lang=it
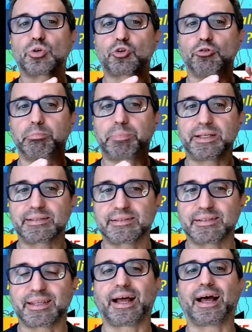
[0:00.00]
sua
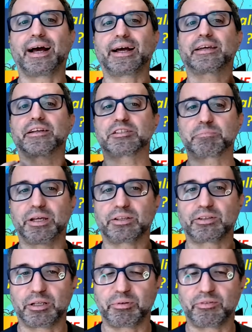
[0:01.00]
complessità, anche
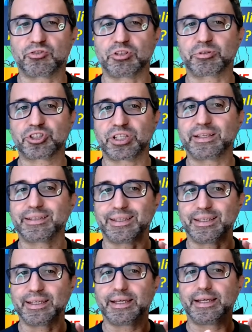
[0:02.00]
rispetto alle previsioni
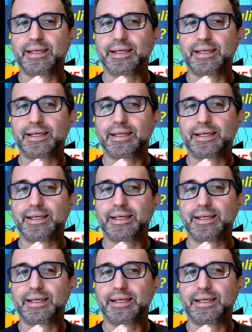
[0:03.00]
precedenti,